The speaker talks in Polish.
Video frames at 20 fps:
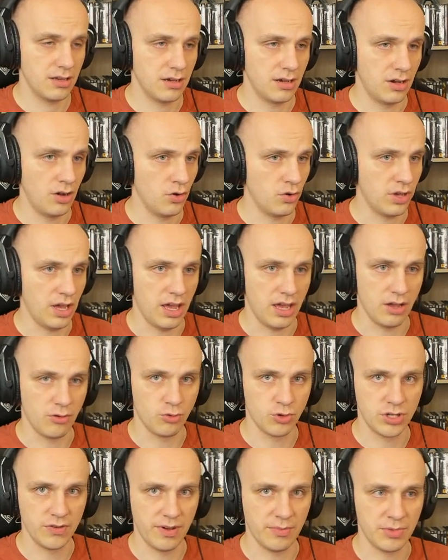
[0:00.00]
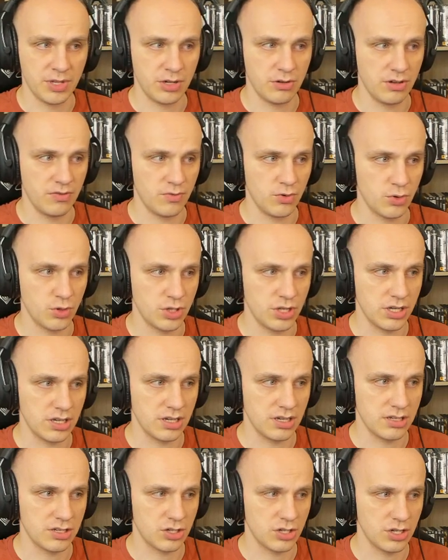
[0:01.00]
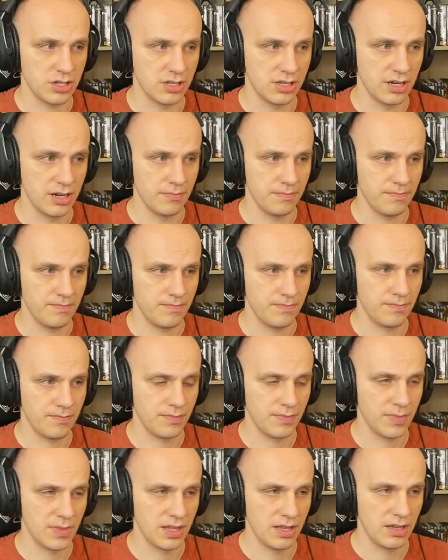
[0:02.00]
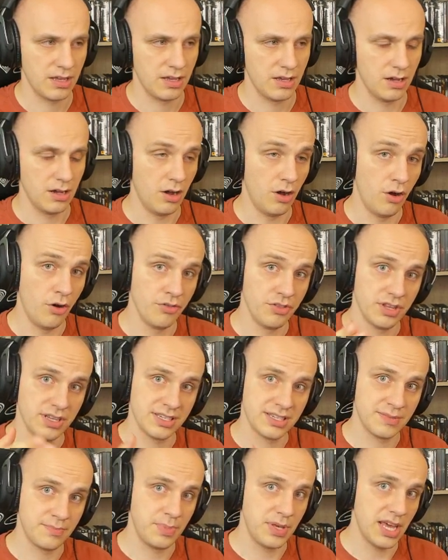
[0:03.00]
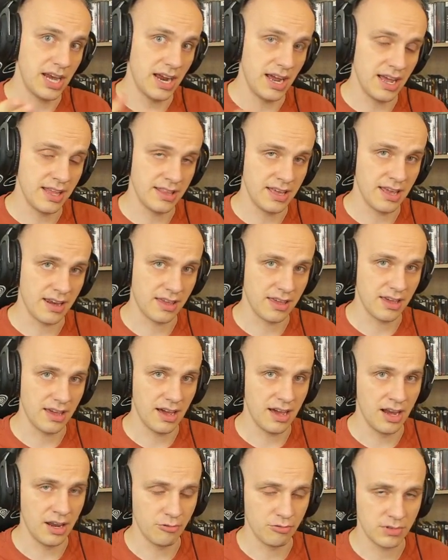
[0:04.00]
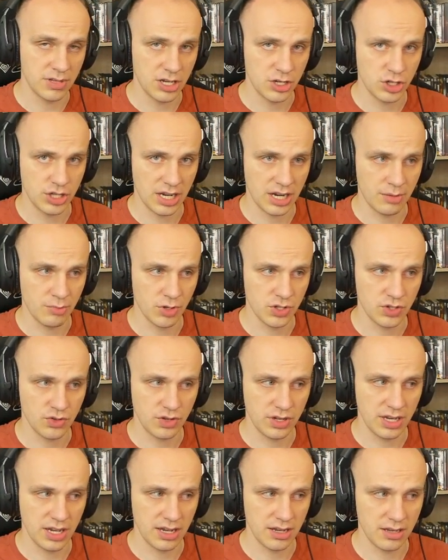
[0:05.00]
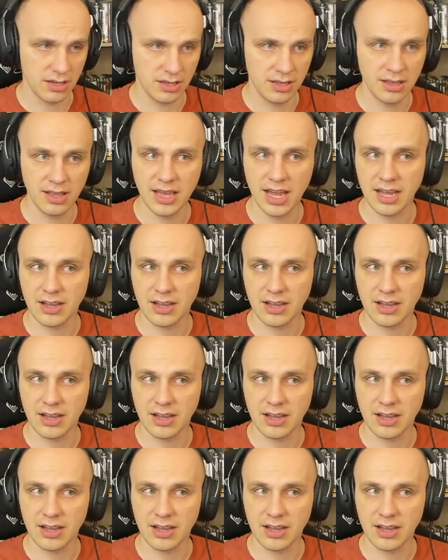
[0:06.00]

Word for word: Okej, okay, używam tylko i wyłącznie King's Shielda. On zbiera energię, ale uderzy tak mocno, ile ja